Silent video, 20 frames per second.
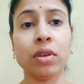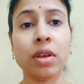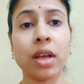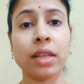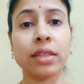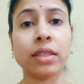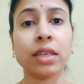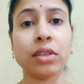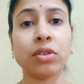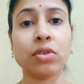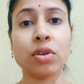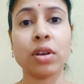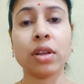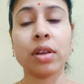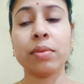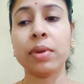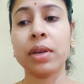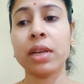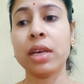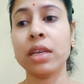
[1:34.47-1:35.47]
তো
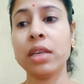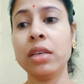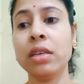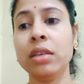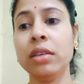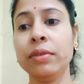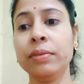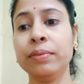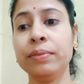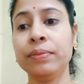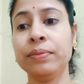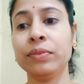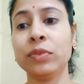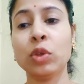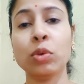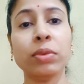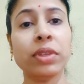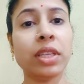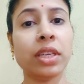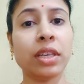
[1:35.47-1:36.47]
আজকে সকালবেলা
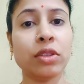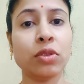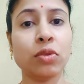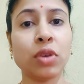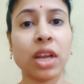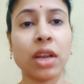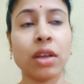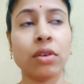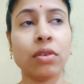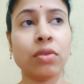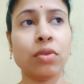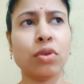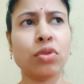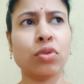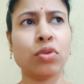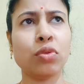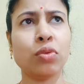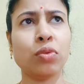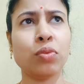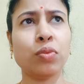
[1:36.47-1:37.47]
তোমাদেরকে তো
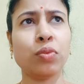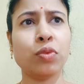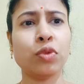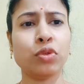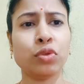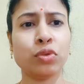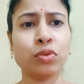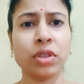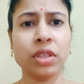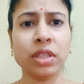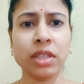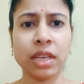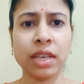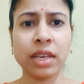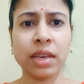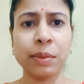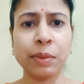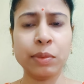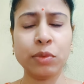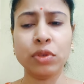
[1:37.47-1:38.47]
গত
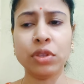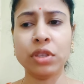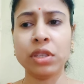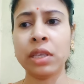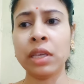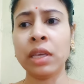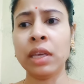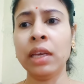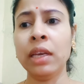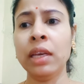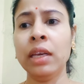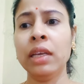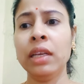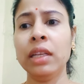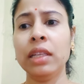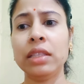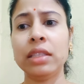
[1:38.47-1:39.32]
পরশু দিন থেকে আমি বলছি